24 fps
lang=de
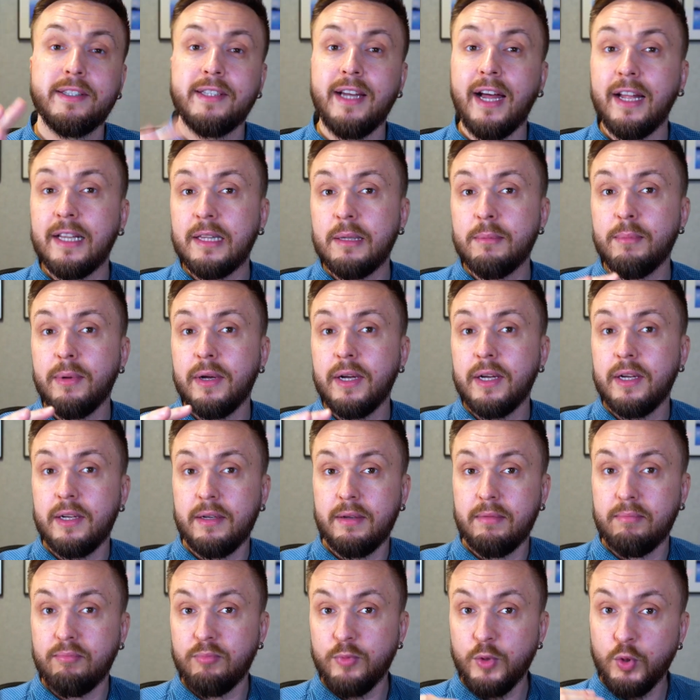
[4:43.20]
Datenbank
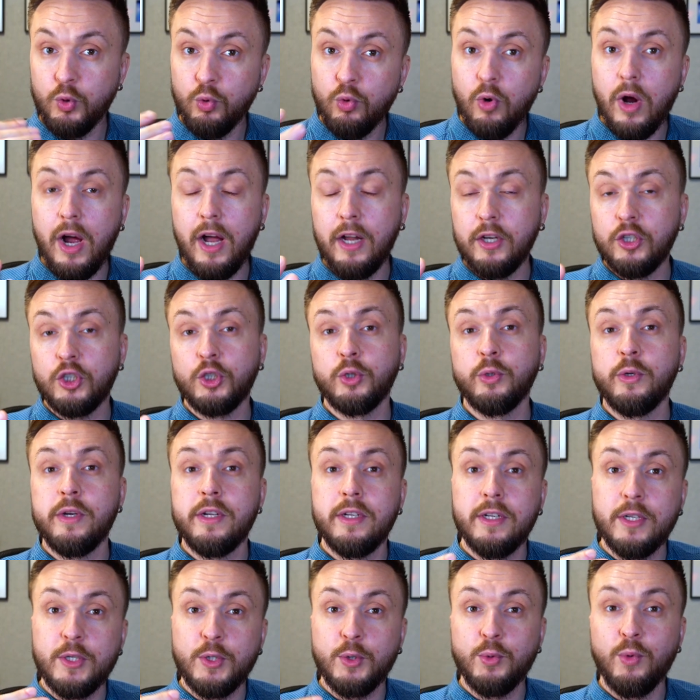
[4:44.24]
so ansteuern,
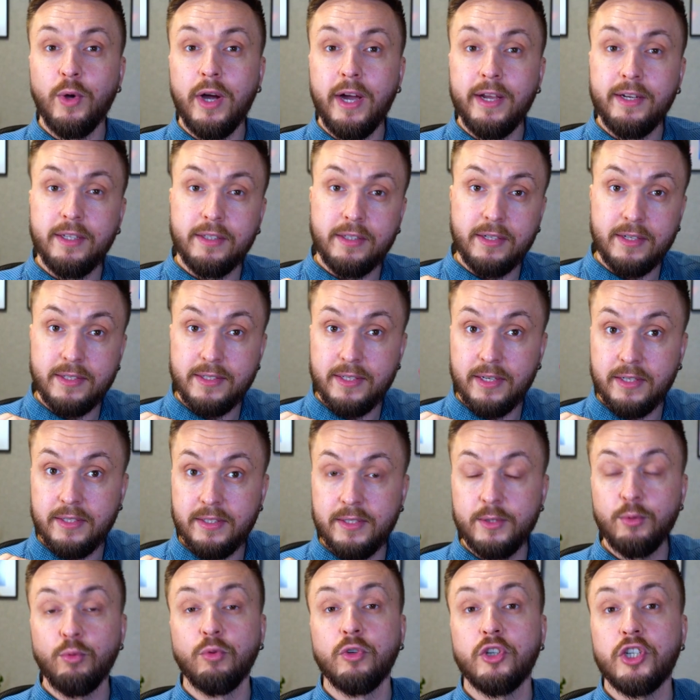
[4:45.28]
dass du eine
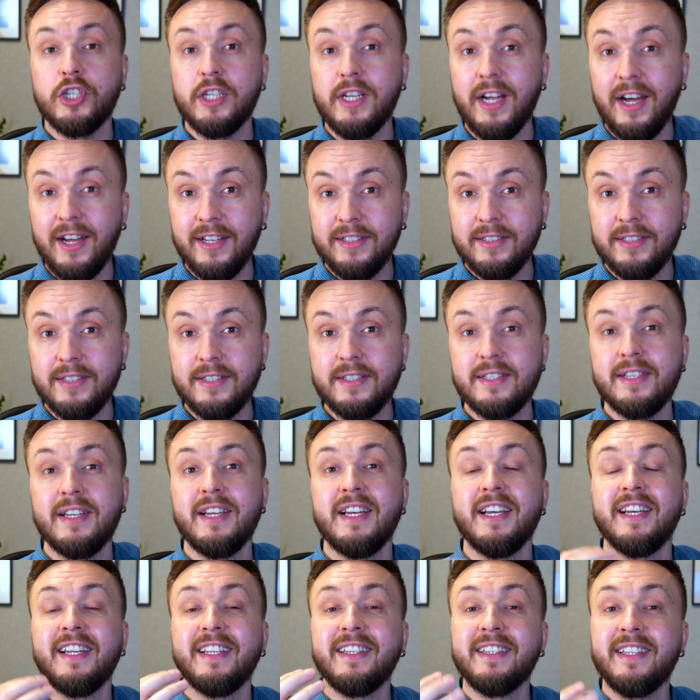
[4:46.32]
Transaktion startest,
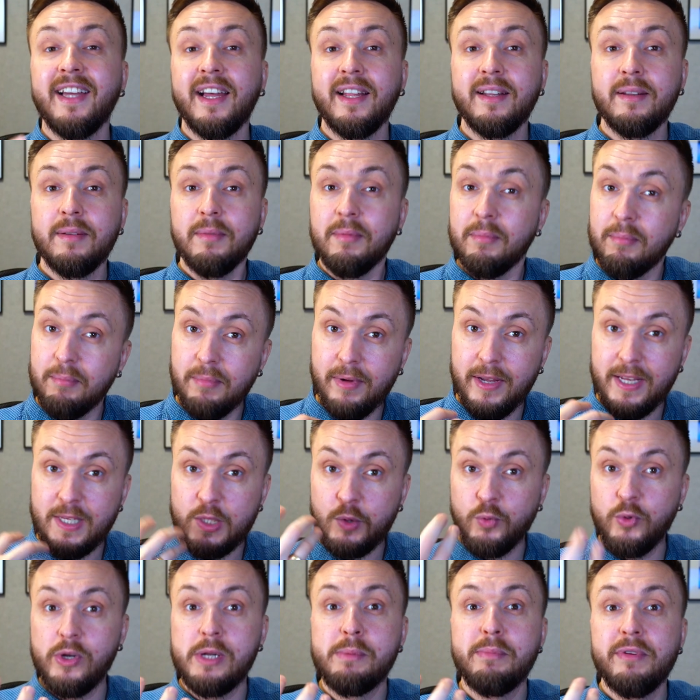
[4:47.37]
dann
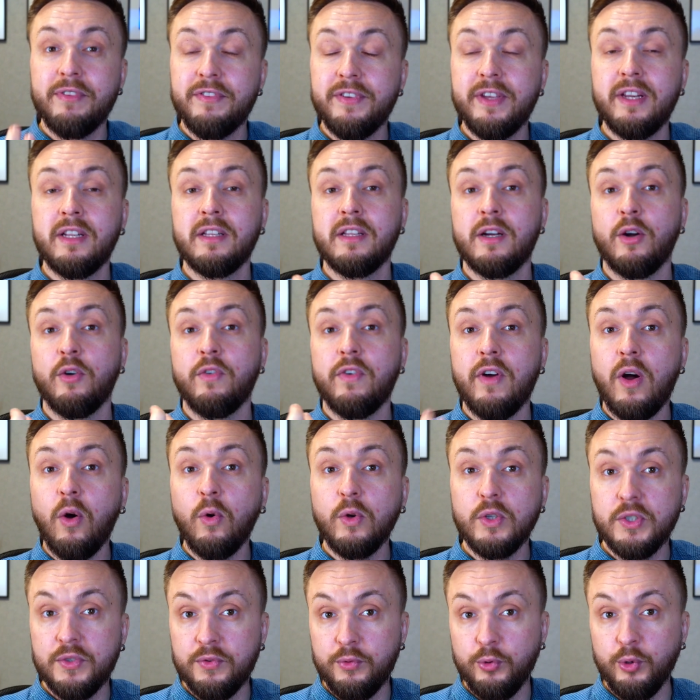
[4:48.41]
SQL-Befehle darauf
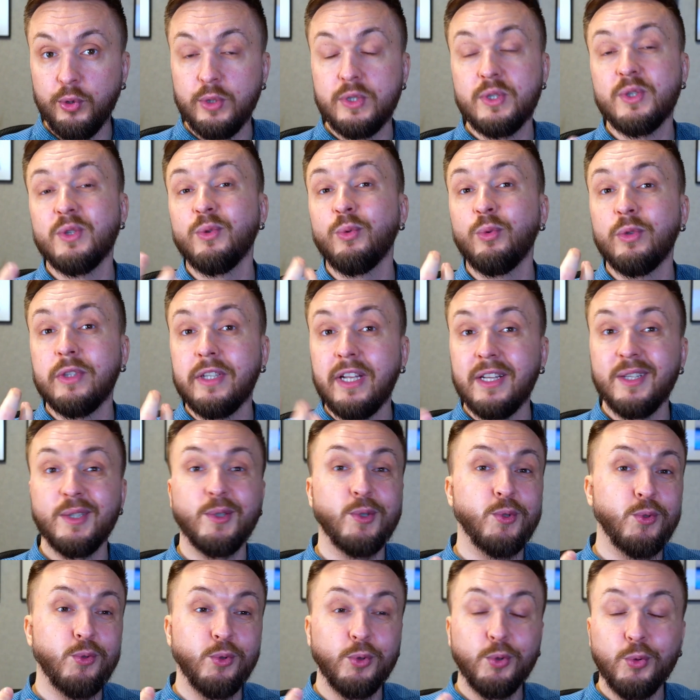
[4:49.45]
ausführst und
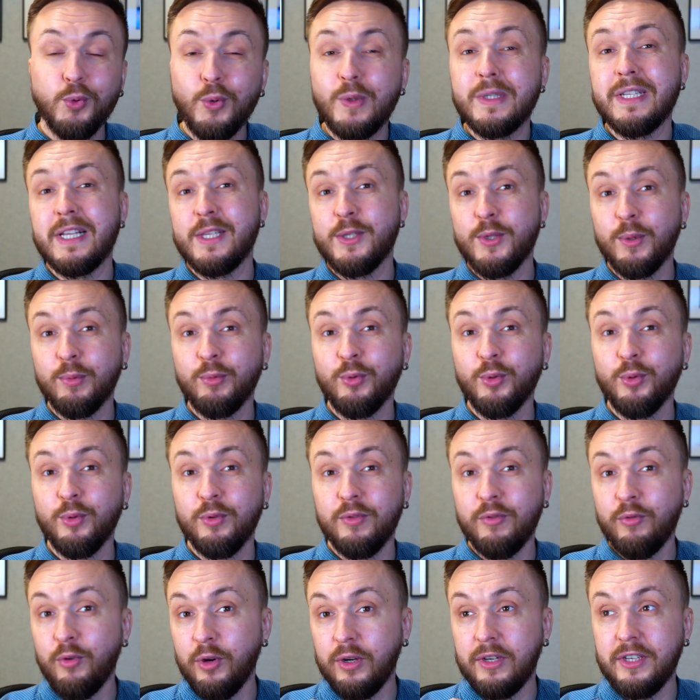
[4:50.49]
dann so tust, als ob du
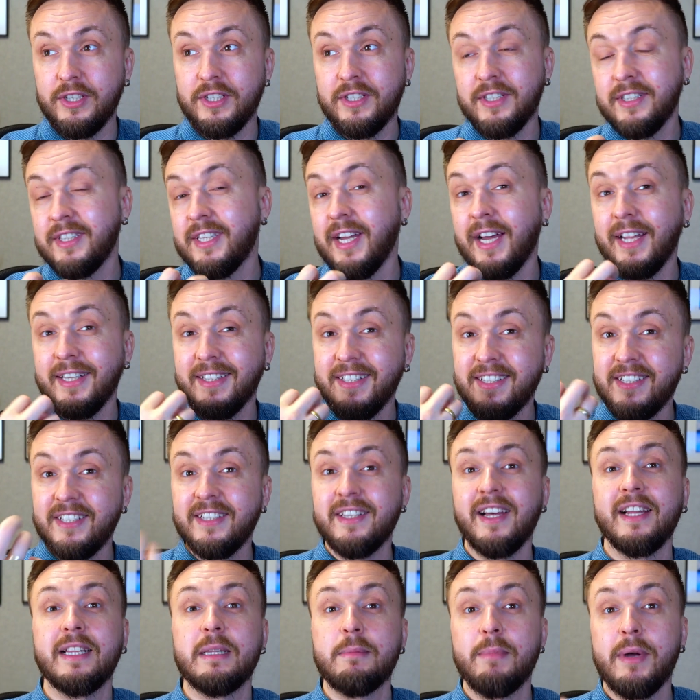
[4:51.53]
wirklich Daten in die
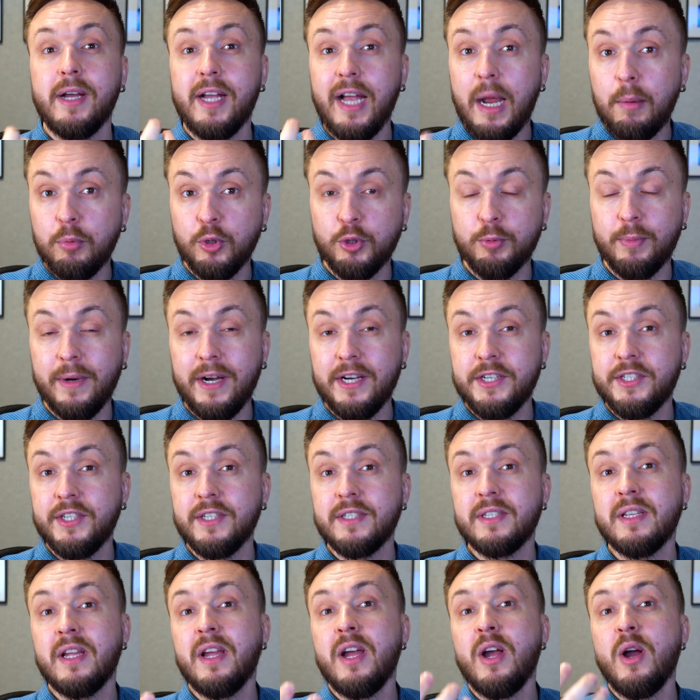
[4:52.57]
Datenbank abspeicherst